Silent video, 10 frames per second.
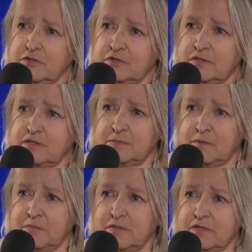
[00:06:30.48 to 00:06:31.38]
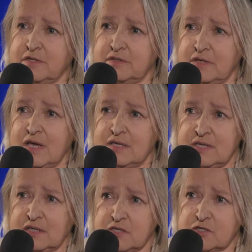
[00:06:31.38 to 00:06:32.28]
rok, to jest ten moment, kiedy
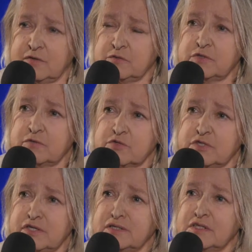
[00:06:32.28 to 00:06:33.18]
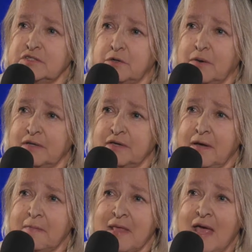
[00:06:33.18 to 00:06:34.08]
zaangażował się w różne inne
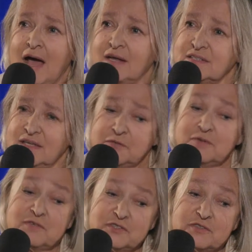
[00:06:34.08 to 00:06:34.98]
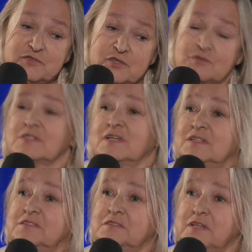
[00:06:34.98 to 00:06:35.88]
działania. Ale znalazłam właśnie w książce
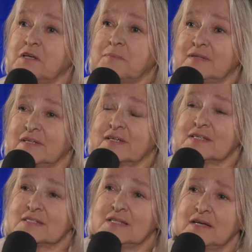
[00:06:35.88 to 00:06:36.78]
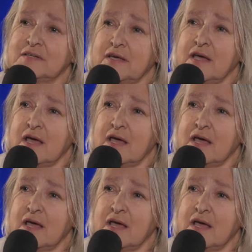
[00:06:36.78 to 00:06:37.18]
Anety Teichman takie zdanie,